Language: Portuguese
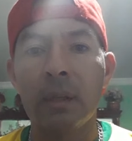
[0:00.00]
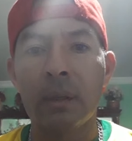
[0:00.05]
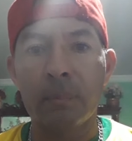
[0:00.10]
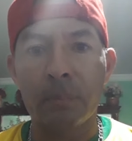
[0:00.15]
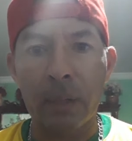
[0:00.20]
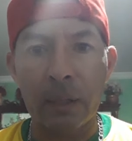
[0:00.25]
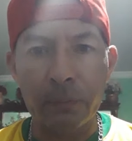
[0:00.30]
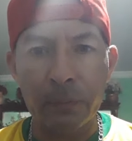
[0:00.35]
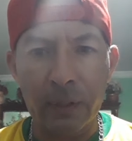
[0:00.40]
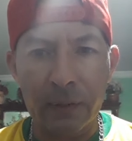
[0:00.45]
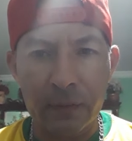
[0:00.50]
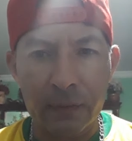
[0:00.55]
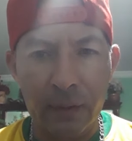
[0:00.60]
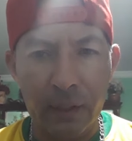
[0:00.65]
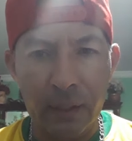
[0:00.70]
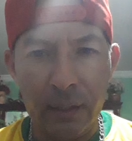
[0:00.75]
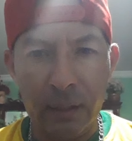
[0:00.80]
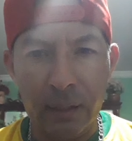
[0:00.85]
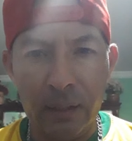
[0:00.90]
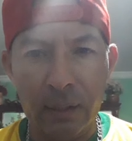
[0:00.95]
para
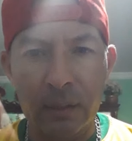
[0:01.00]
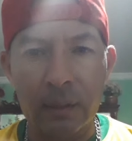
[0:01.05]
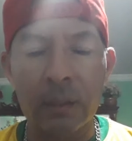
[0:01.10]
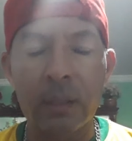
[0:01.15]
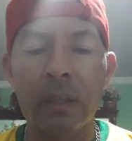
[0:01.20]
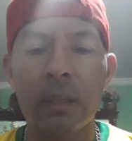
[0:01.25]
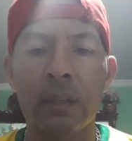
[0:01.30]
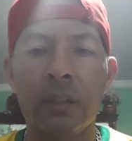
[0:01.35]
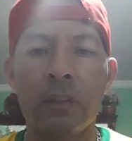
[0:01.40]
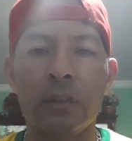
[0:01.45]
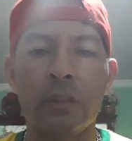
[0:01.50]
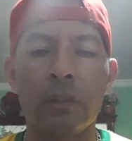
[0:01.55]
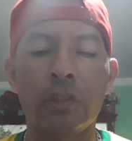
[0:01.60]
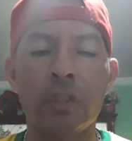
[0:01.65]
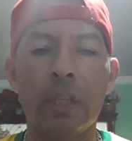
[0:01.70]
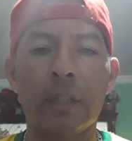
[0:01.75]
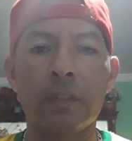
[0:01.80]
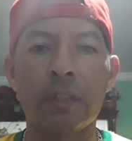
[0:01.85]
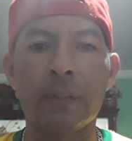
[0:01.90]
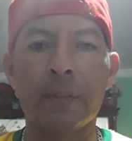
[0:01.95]
vencer esse
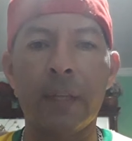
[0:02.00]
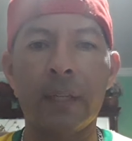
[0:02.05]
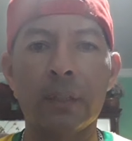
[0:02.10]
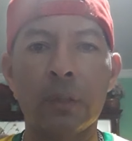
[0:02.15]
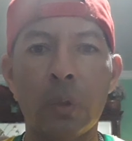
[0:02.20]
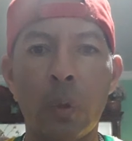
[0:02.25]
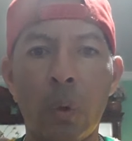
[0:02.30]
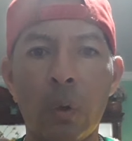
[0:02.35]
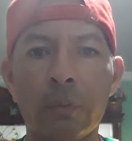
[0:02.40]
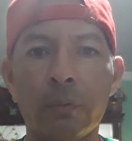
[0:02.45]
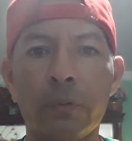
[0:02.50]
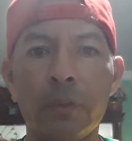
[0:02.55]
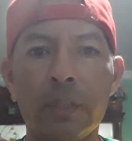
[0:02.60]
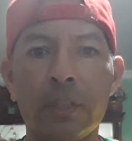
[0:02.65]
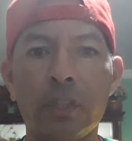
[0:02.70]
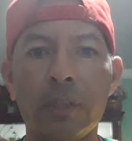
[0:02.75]
dia 19